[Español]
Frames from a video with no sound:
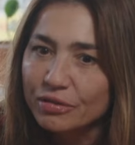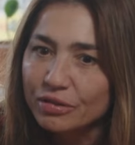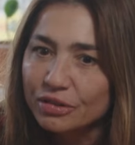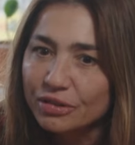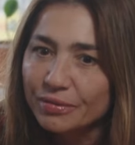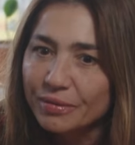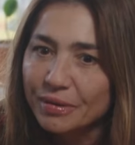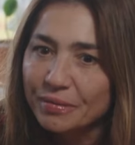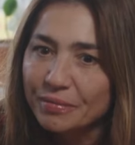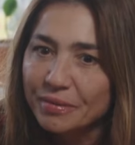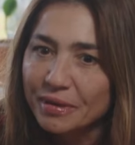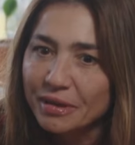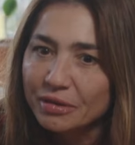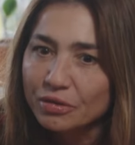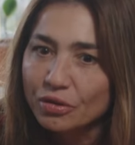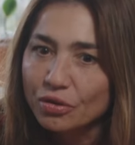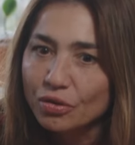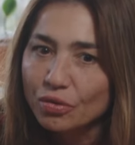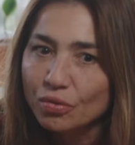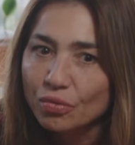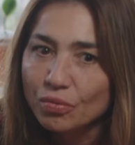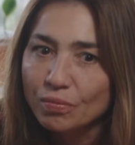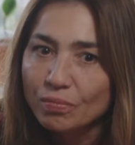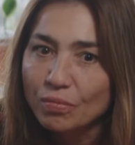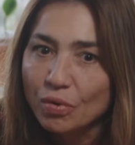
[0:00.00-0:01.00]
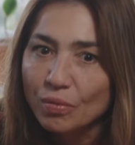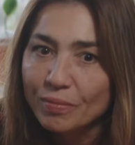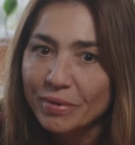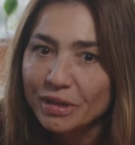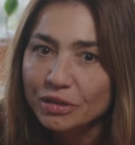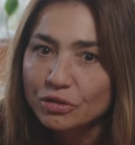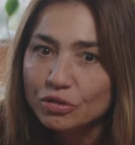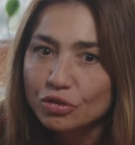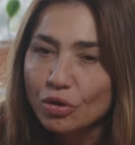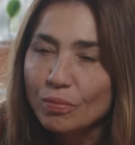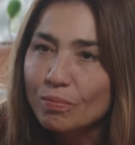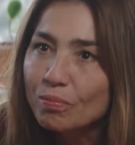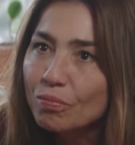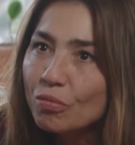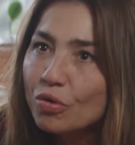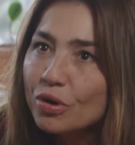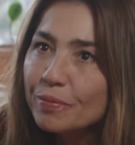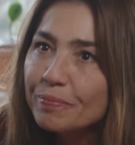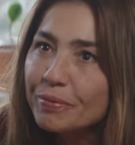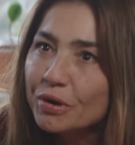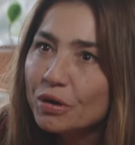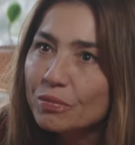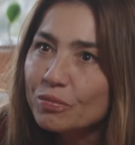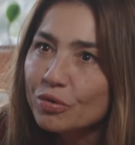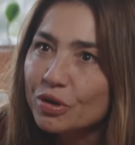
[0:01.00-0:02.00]
está viviendo un momento muy,
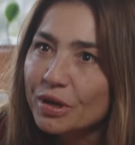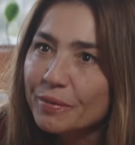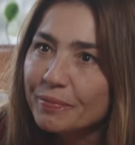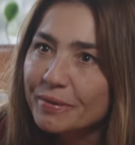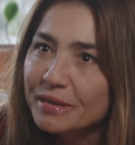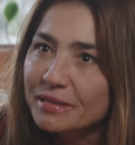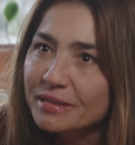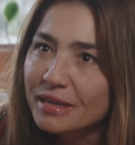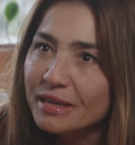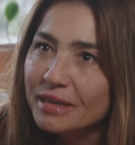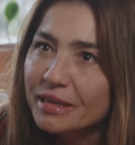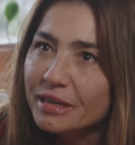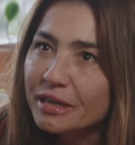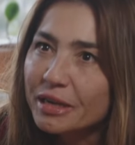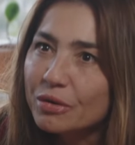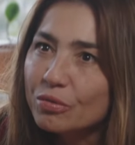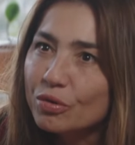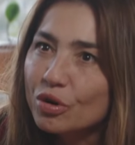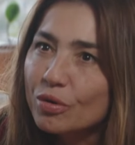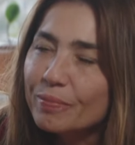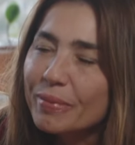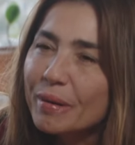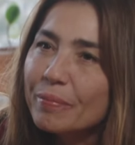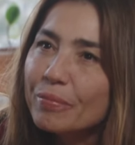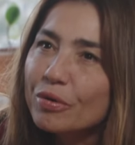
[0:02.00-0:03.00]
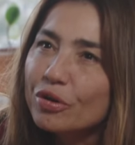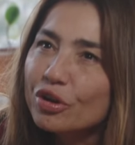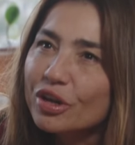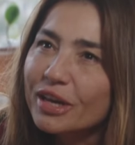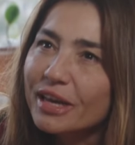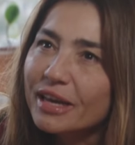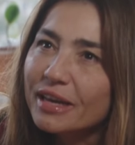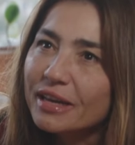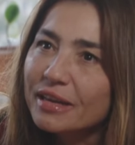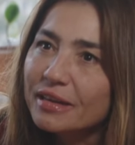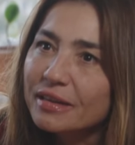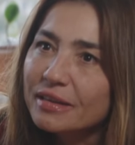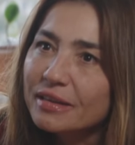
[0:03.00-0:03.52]
pero muy especial en Europa. ¿Por qué?